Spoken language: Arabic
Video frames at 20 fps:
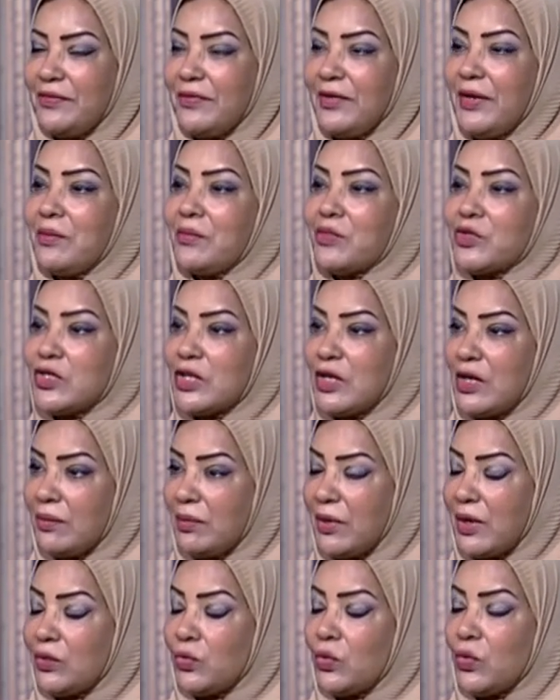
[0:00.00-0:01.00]
فالموسيقى
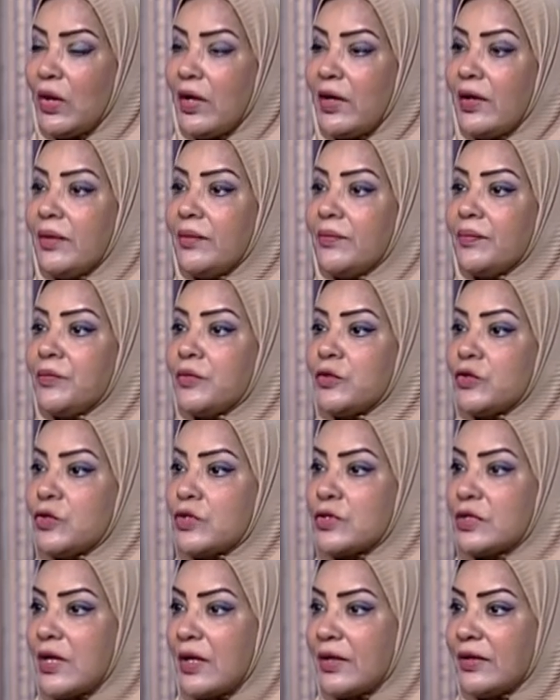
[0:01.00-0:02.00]
برده كانت
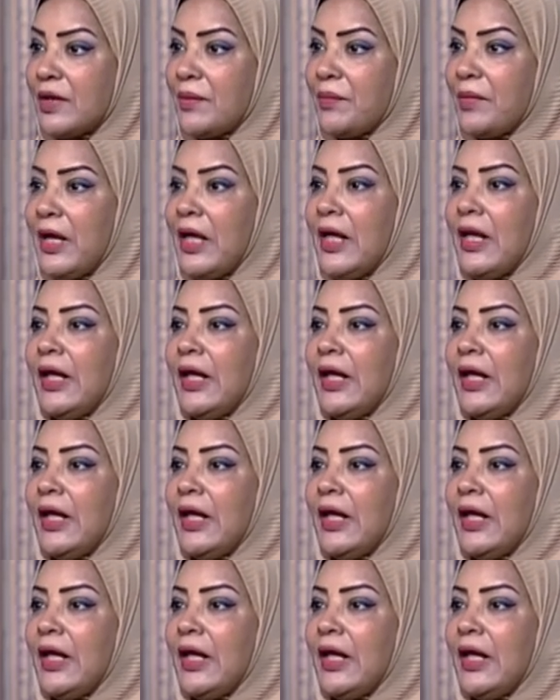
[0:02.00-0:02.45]
بتستخدم